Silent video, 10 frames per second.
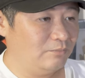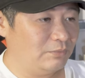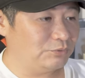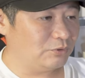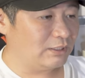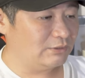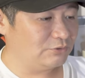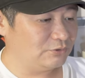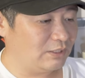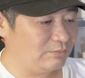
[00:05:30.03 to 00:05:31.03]
まあ、ここから
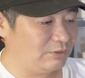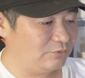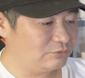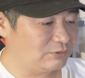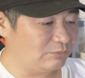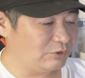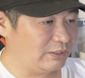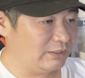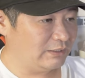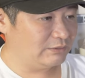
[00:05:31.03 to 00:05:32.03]
ちょっと画面録画も
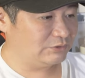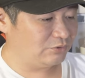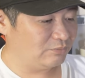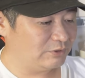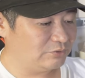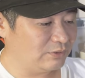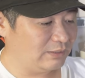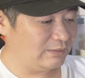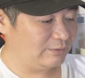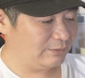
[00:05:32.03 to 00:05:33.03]
ね、えー、しおきましょうか
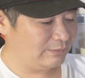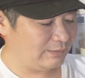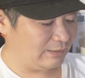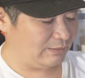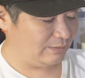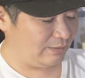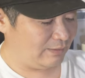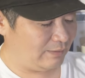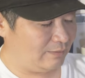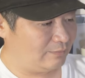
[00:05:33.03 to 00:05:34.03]
ねはい
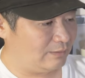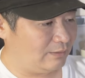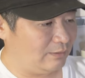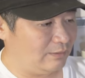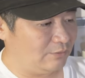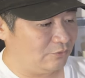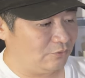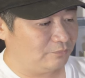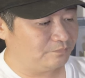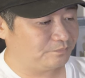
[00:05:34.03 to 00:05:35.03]
でえっ、ー、
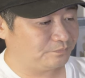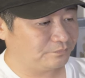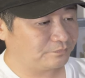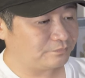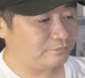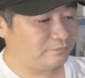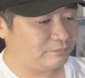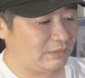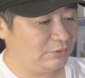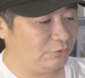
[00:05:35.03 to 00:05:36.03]
と
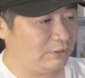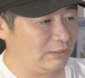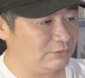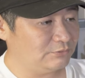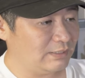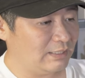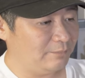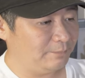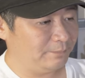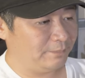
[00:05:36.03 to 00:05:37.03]
とりあえず
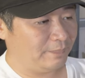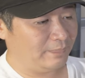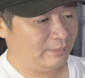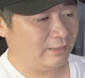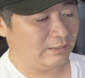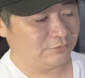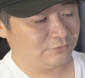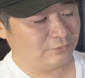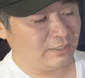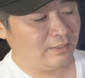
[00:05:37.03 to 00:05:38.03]
はあ
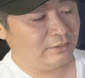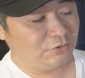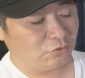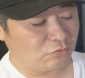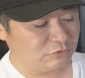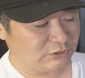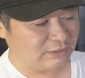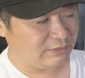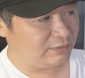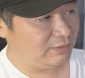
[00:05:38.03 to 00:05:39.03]
の横向
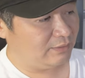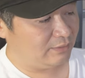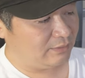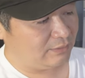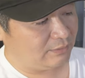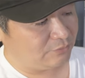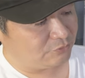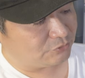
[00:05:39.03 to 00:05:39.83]
きの